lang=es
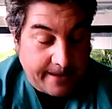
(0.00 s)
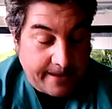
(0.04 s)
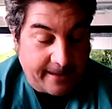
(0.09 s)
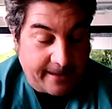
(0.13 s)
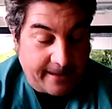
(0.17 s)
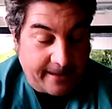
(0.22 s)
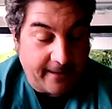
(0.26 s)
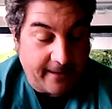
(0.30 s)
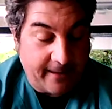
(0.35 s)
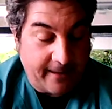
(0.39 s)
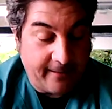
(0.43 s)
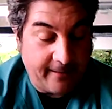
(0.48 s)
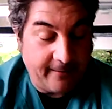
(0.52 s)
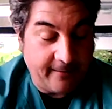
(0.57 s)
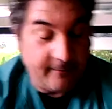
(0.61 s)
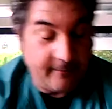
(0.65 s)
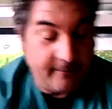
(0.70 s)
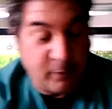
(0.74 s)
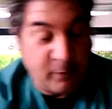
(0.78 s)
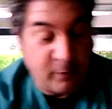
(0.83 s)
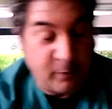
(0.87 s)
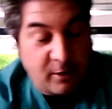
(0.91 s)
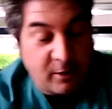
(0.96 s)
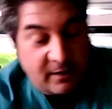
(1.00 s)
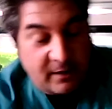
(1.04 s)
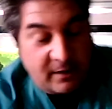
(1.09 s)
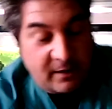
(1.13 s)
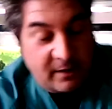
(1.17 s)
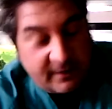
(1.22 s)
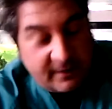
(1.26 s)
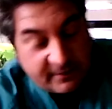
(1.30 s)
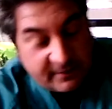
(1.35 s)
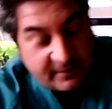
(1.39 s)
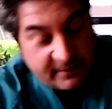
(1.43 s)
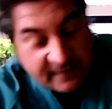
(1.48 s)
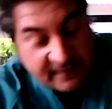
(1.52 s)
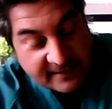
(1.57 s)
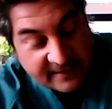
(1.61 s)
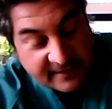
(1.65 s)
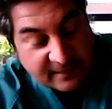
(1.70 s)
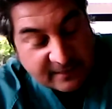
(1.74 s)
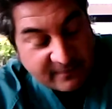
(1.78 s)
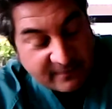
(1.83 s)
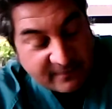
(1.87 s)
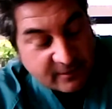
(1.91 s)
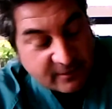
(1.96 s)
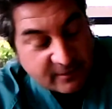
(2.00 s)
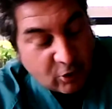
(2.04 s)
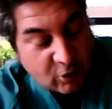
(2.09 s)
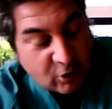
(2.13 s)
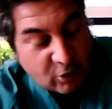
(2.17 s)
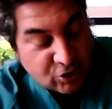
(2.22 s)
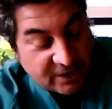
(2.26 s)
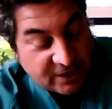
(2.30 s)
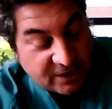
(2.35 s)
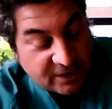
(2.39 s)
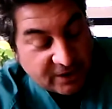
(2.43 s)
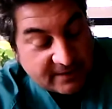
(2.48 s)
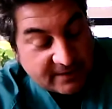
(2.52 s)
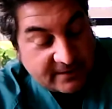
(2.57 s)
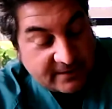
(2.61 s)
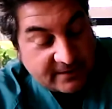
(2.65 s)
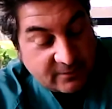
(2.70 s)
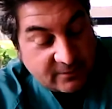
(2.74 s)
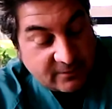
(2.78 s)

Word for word: que bueno, eh, se han estado haciendo cosas